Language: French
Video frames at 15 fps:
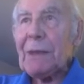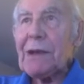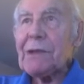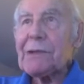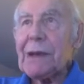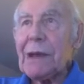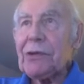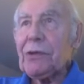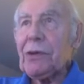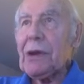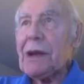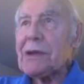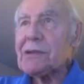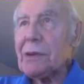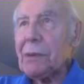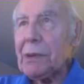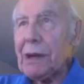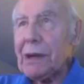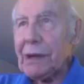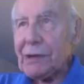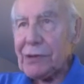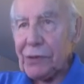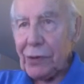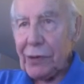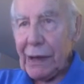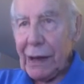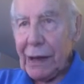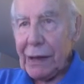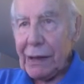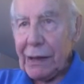c'est que l'Assemblée
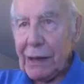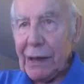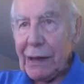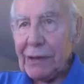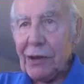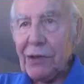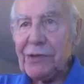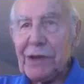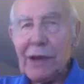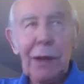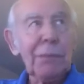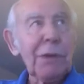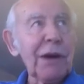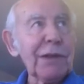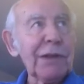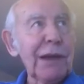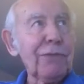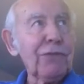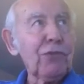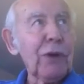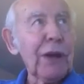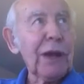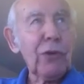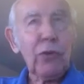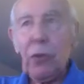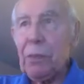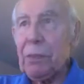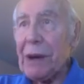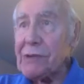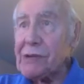nationale est entièrement dévouée
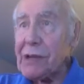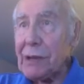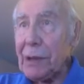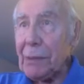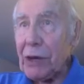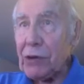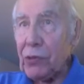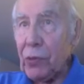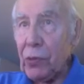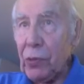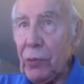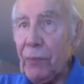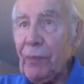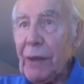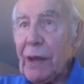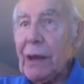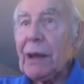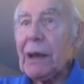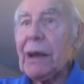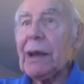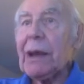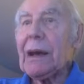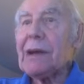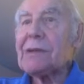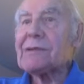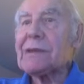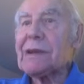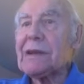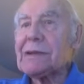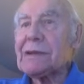au président Macron et à
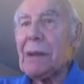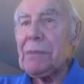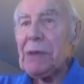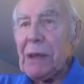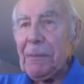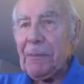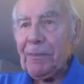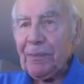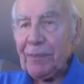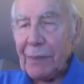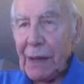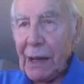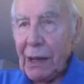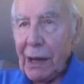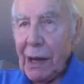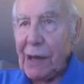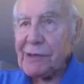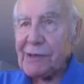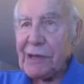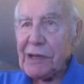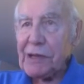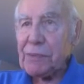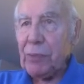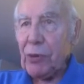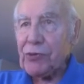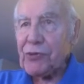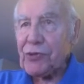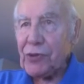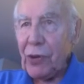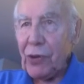ses amis, à ses
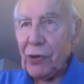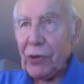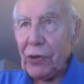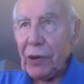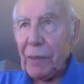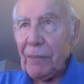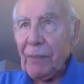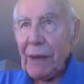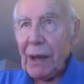sponsors.